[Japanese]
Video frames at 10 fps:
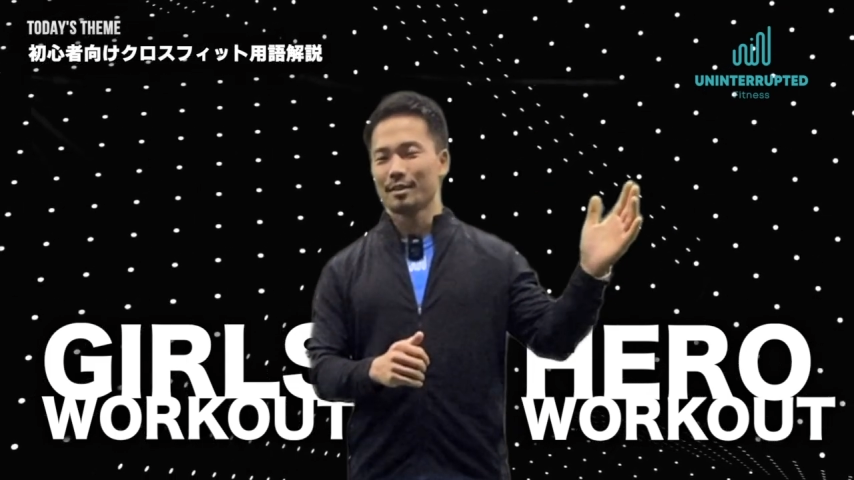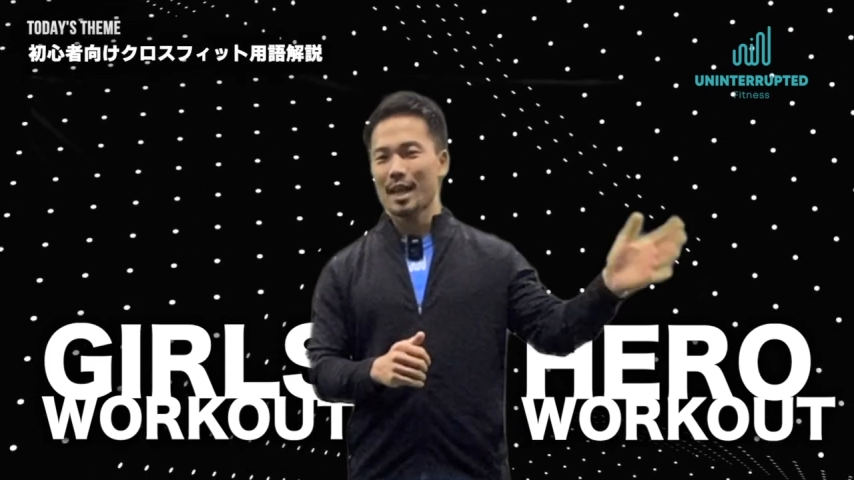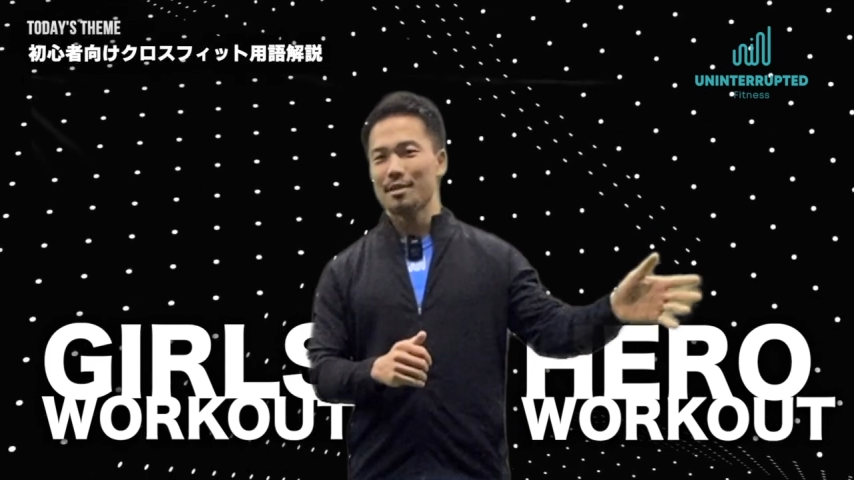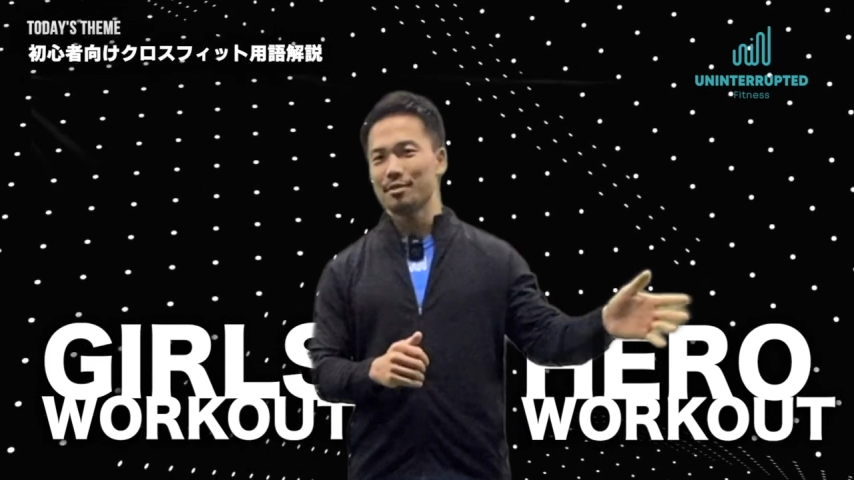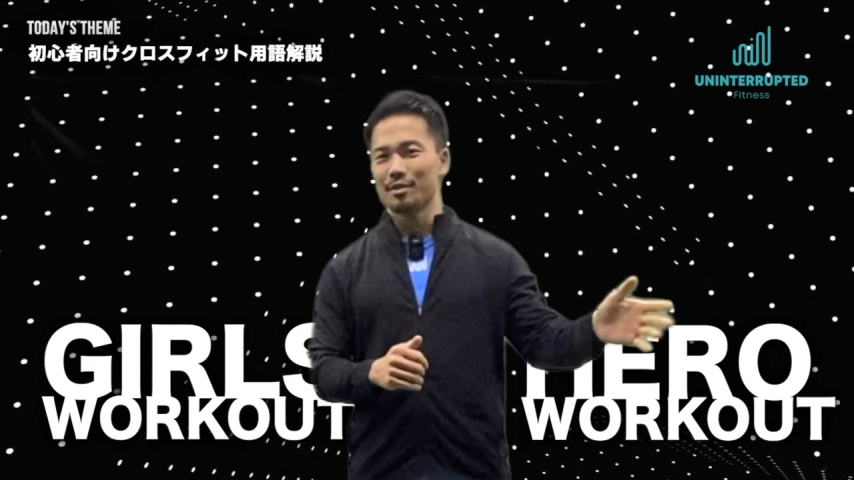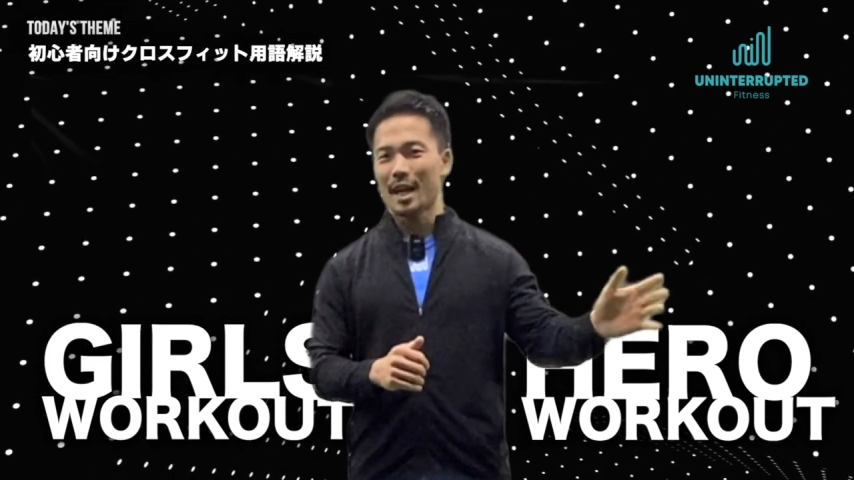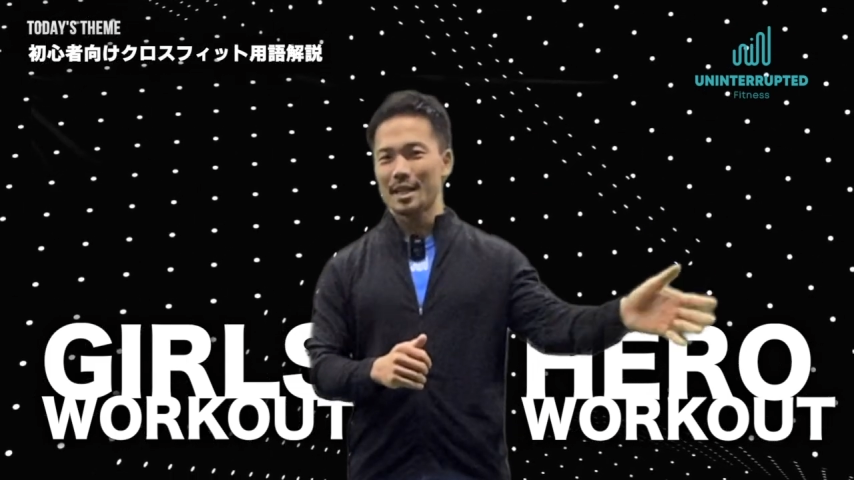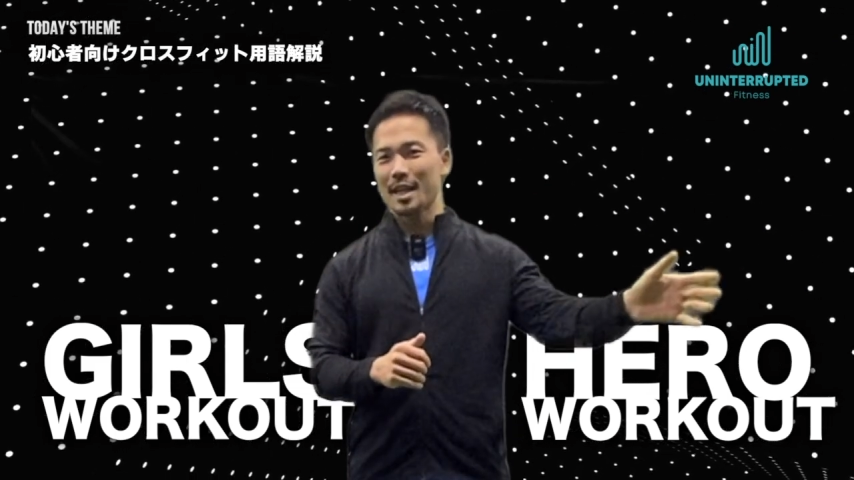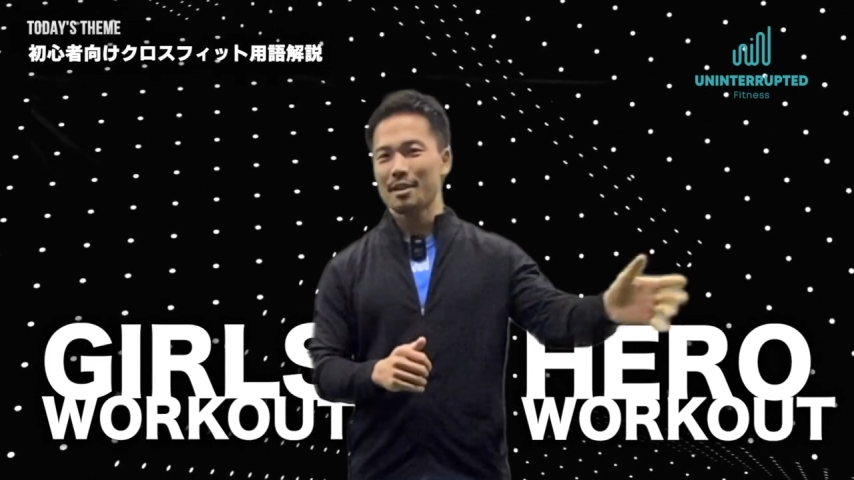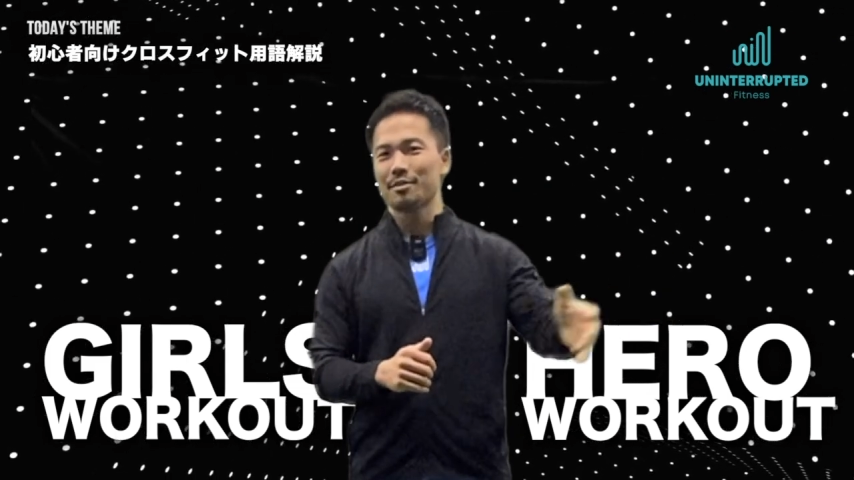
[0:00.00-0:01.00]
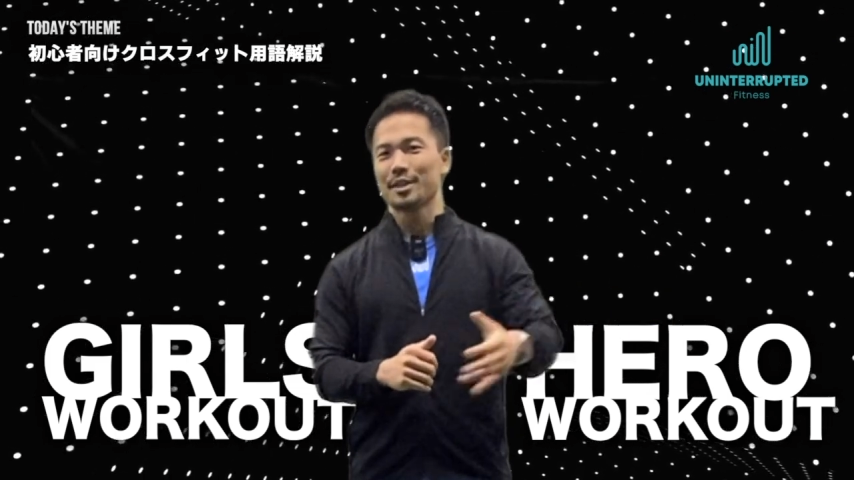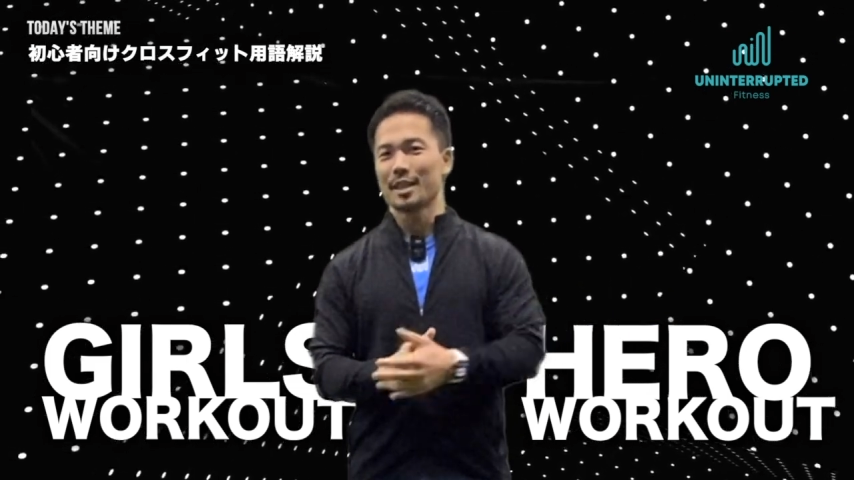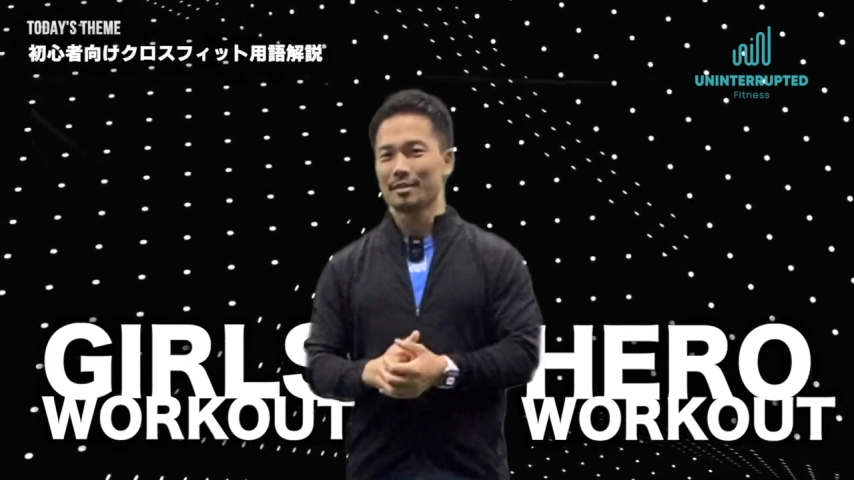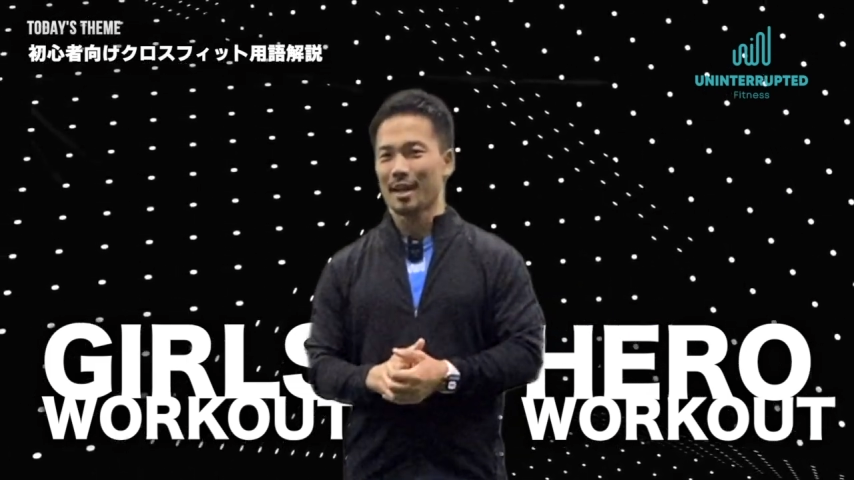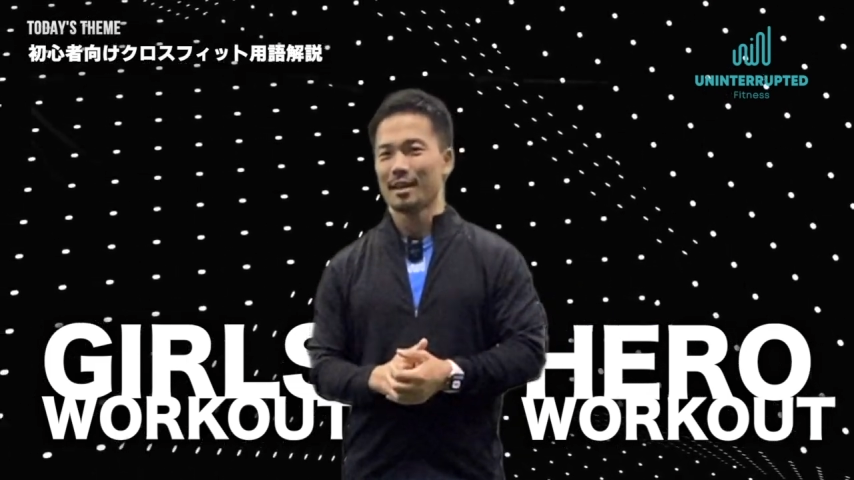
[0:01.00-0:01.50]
台風ハリケーン来るじゃないです